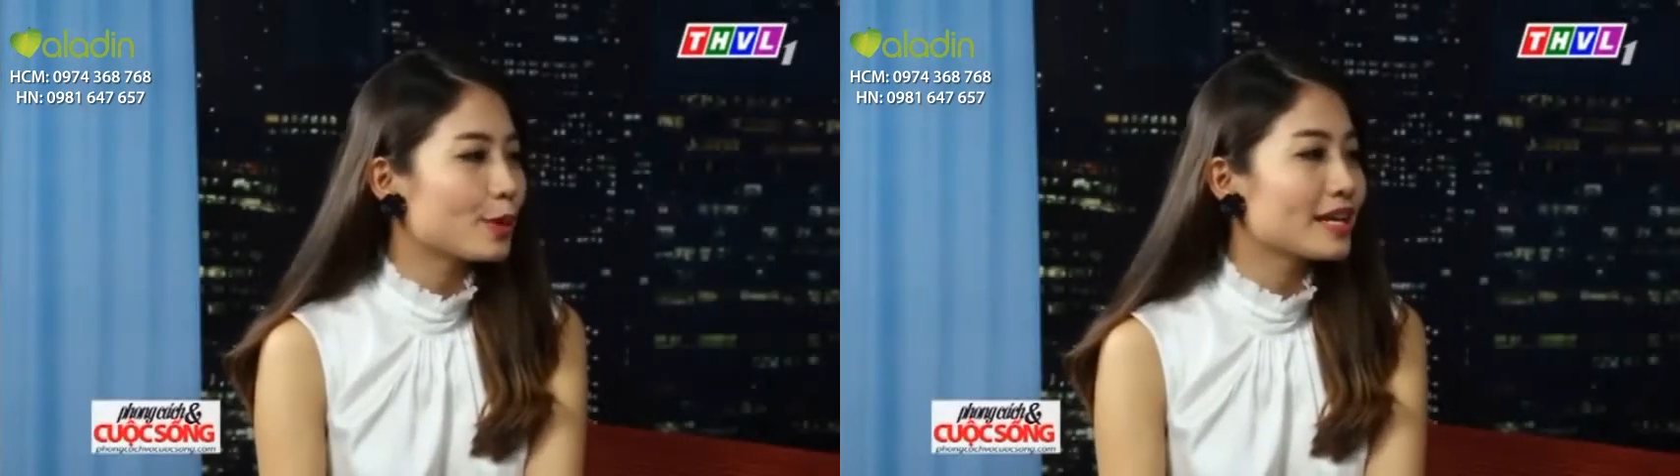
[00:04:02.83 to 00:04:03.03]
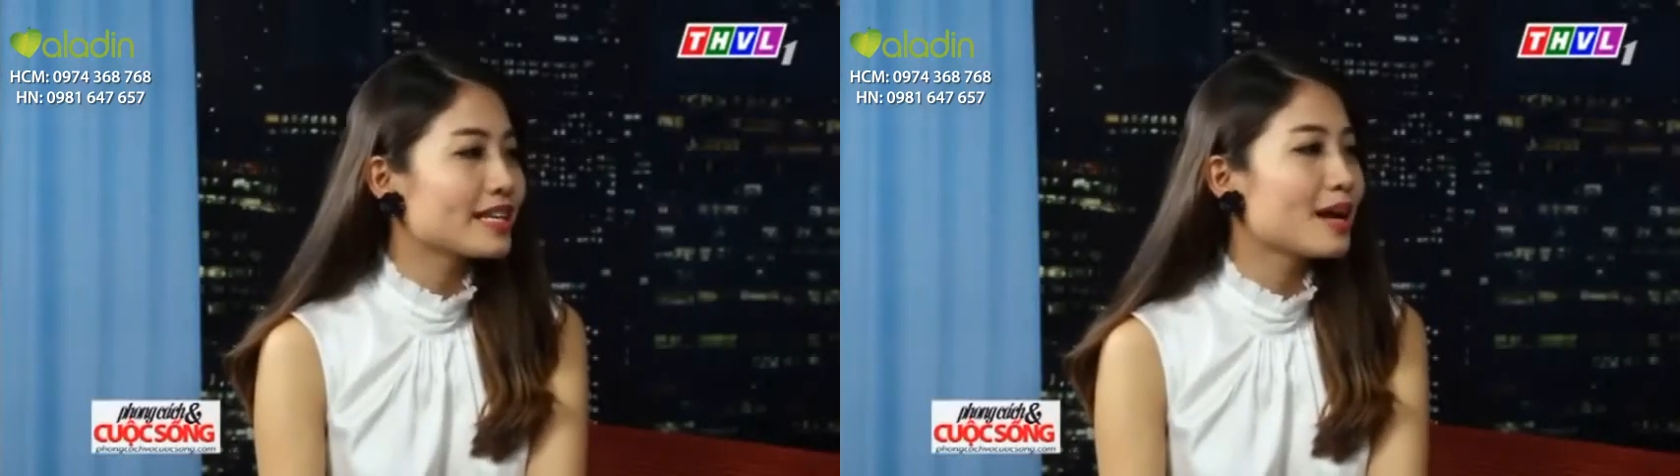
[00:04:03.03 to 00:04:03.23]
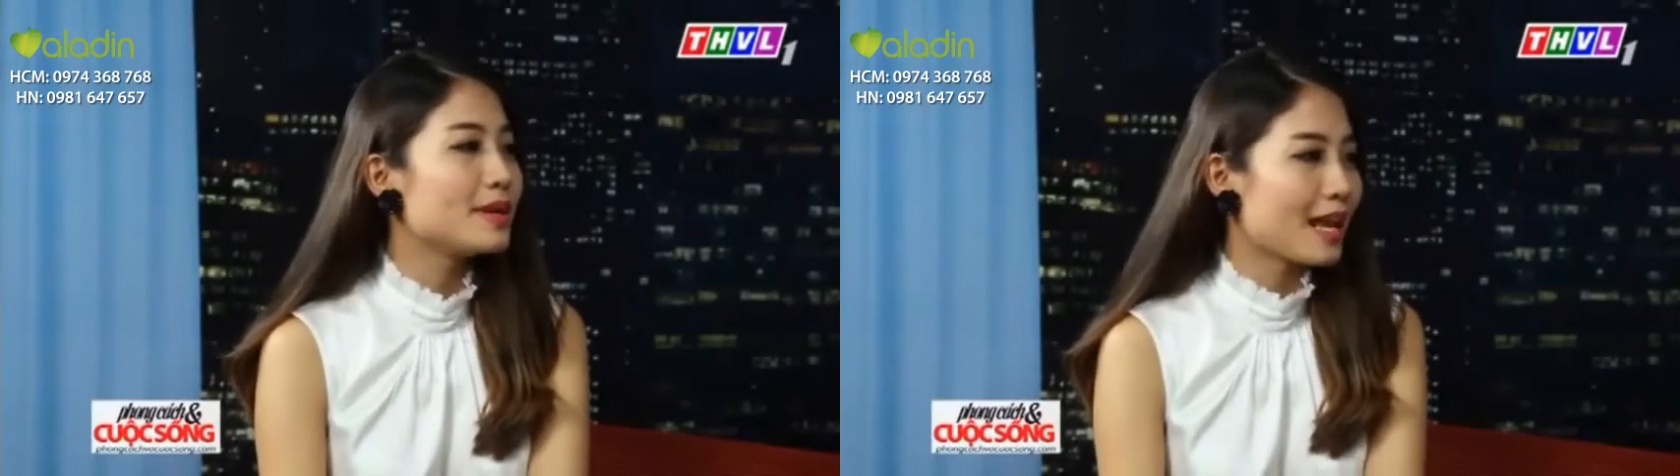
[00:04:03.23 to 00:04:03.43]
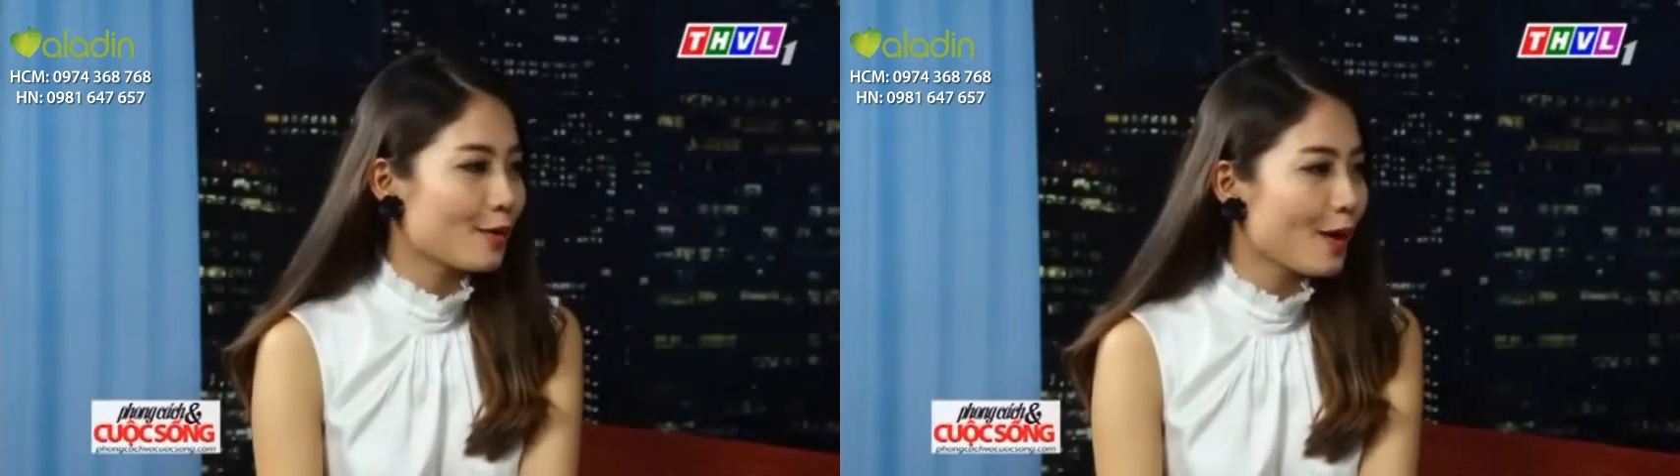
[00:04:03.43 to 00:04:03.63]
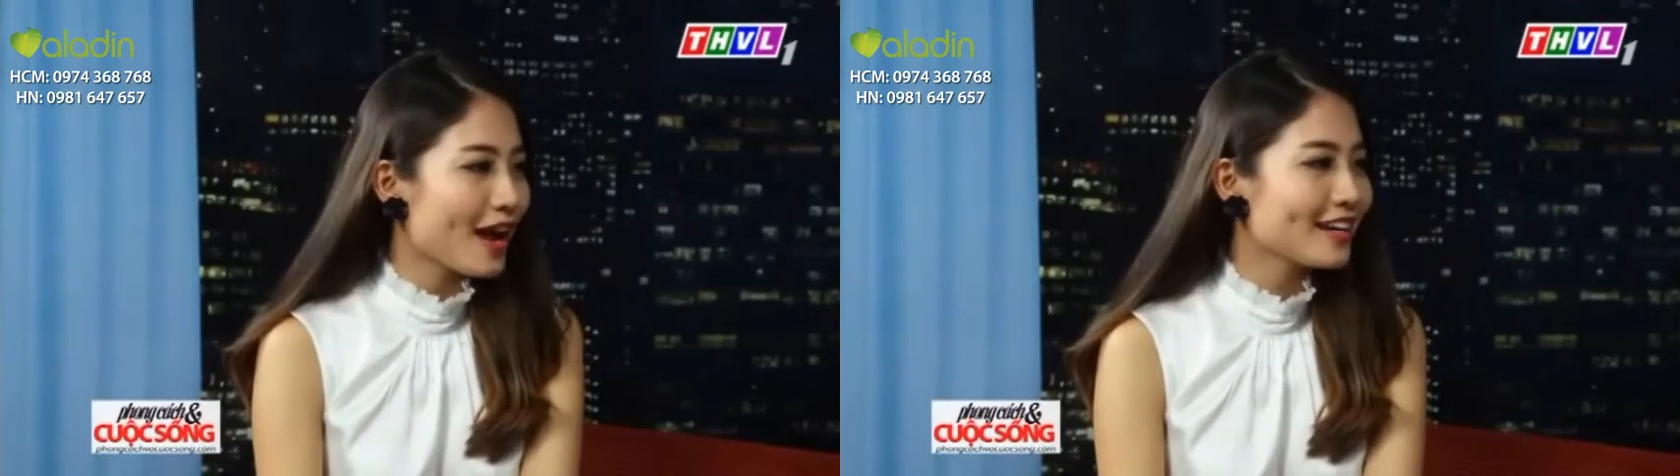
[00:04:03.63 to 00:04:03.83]
của làn da bị
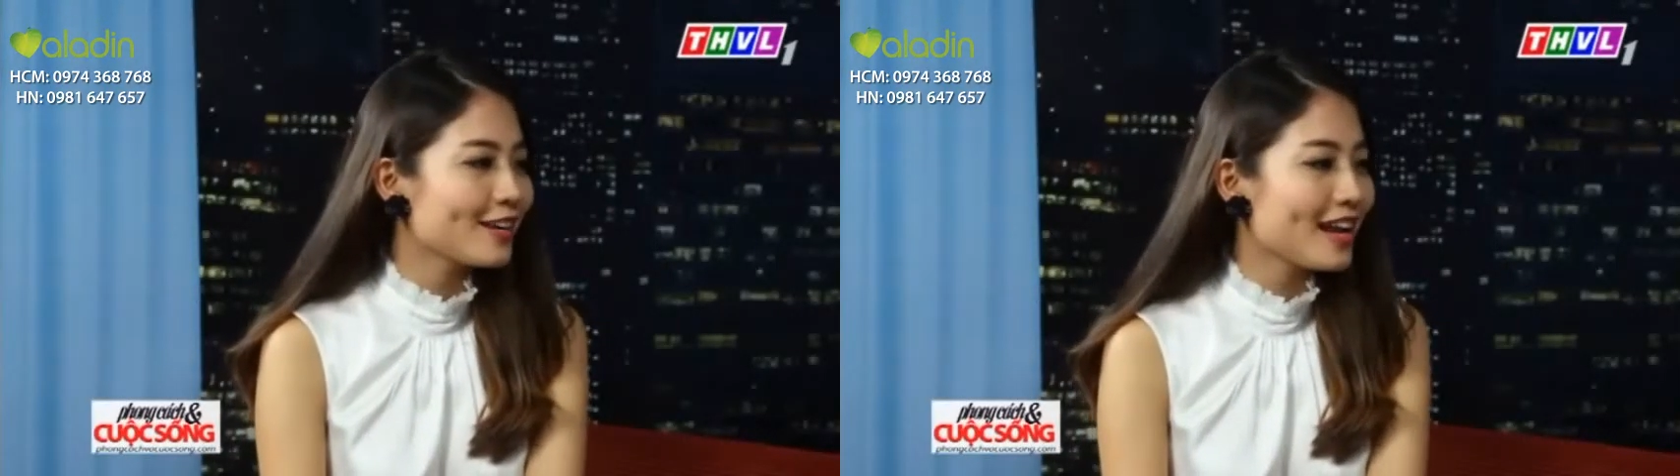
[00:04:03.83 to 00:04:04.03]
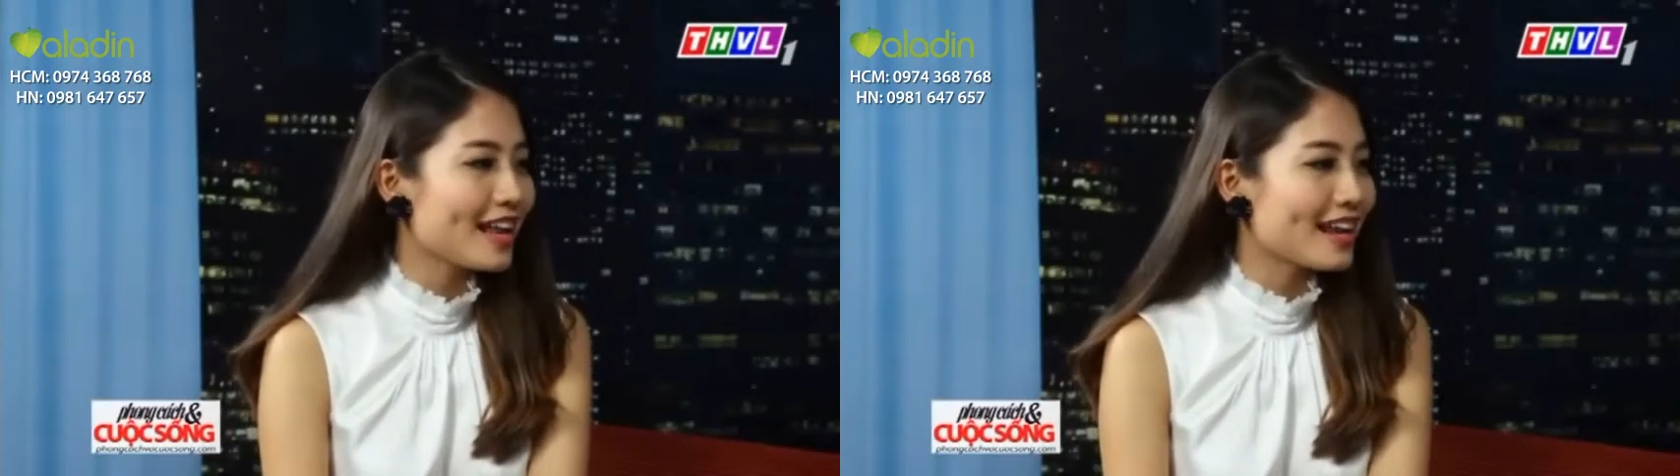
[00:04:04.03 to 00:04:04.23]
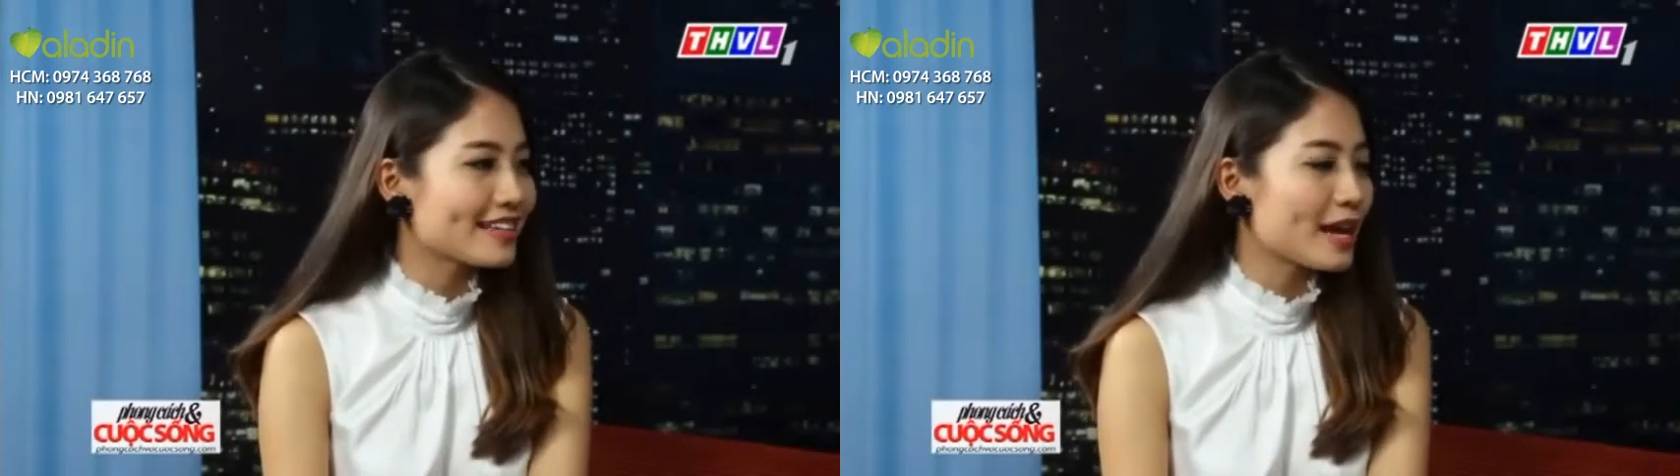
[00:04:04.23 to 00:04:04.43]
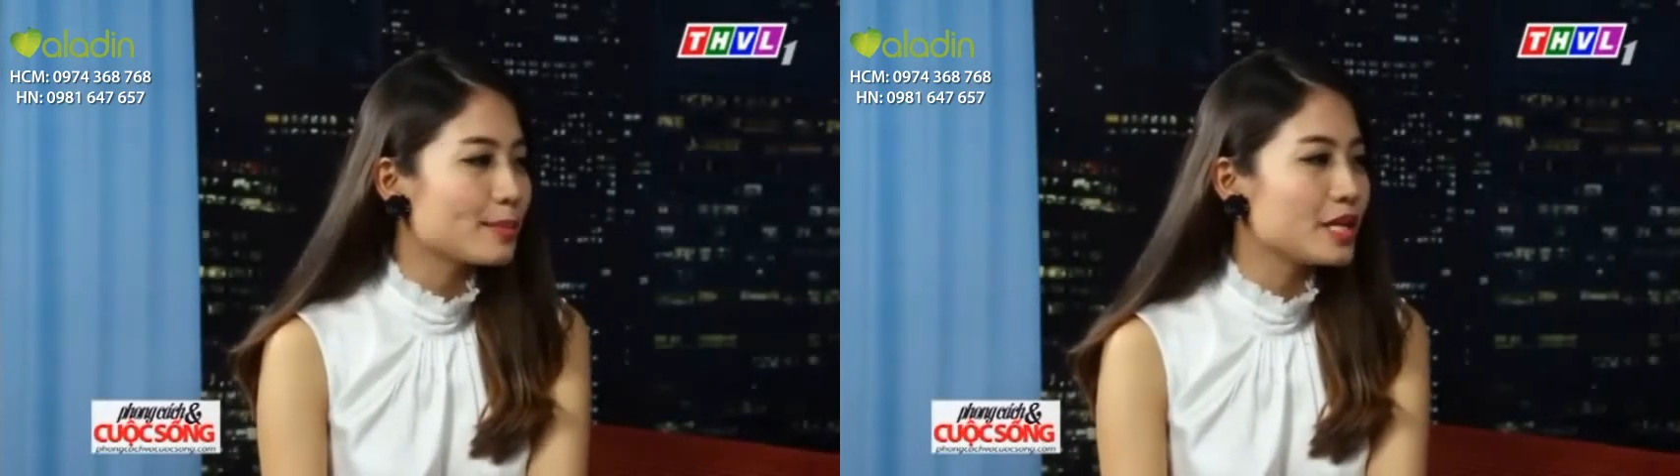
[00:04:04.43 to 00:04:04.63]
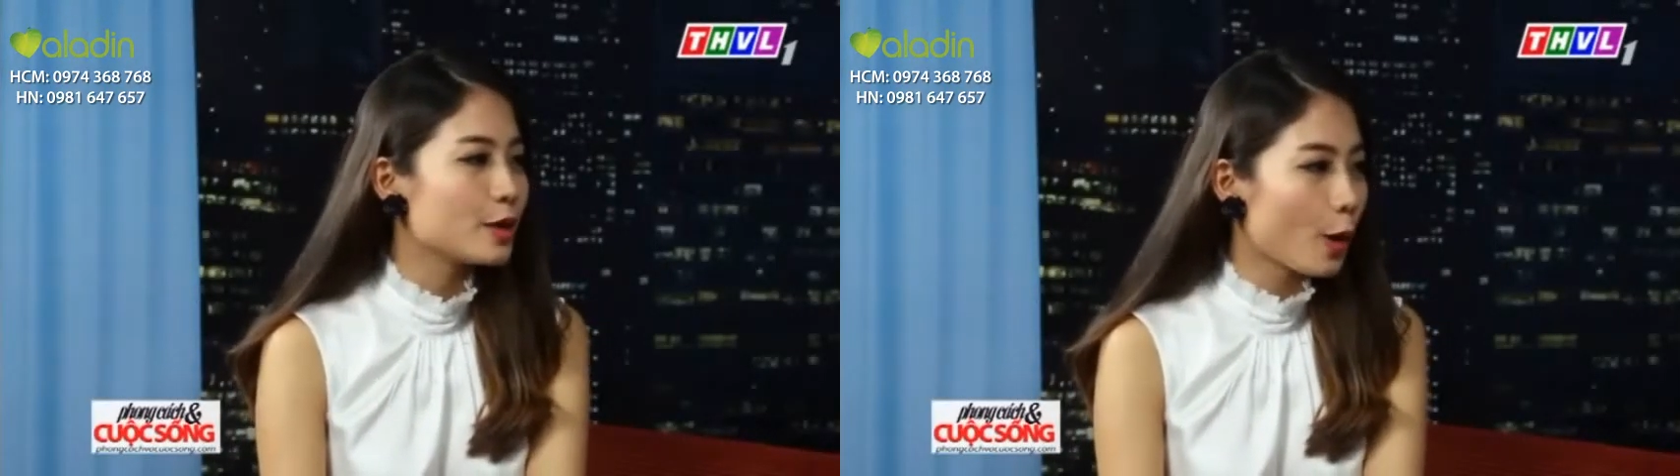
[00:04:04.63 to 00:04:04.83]
lão hóa đó là làn
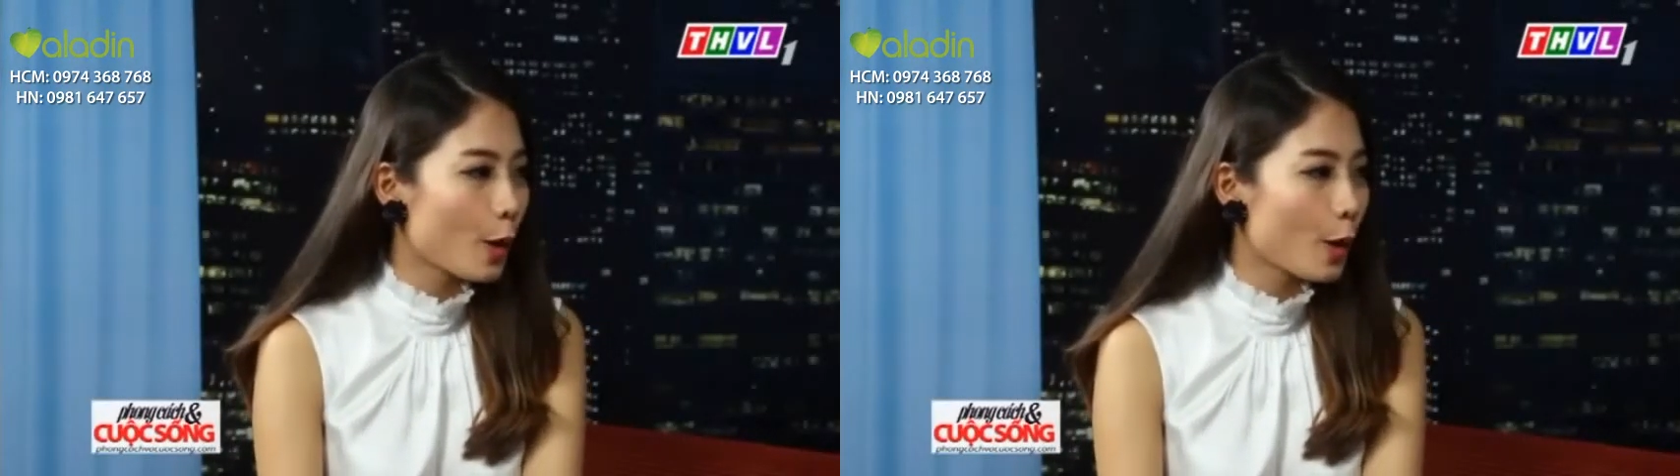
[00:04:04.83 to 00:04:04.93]
da bị